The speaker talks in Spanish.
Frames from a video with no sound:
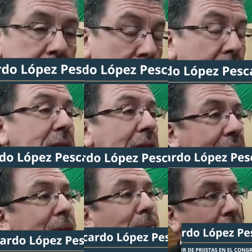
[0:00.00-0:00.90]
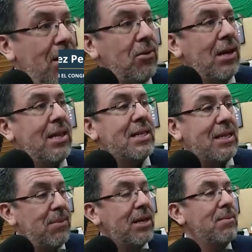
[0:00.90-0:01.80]
Se va a votar en el Pleno. El
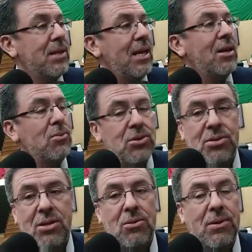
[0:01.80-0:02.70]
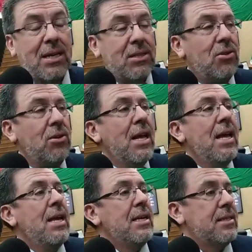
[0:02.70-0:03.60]
dictamen que emita la Comisión de Gobernación
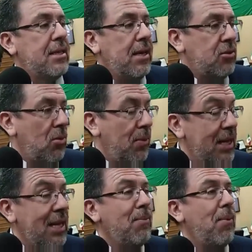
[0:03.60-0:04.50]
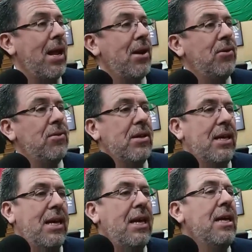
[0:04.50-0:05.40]
se somete al Pleno
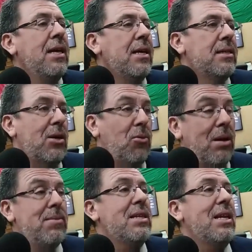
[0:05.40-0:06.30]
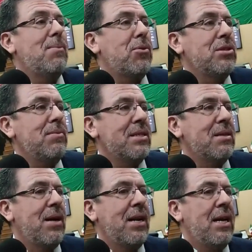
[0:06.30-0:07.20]
y seguramente la próxima
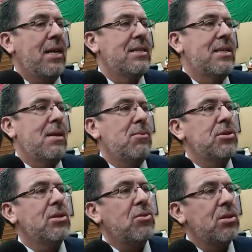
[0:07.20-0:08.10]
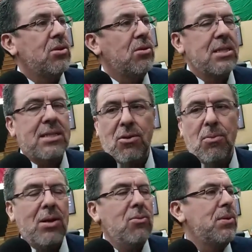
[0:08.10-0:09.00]
semana estaremos en condiciones de estar
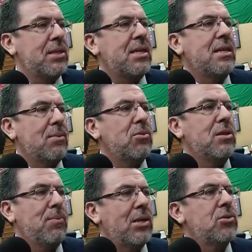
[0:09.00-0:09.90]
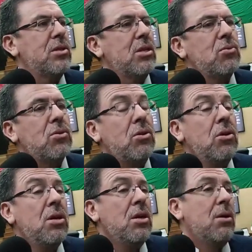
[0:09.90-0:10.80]
nombrando un presidente municipal sustituto.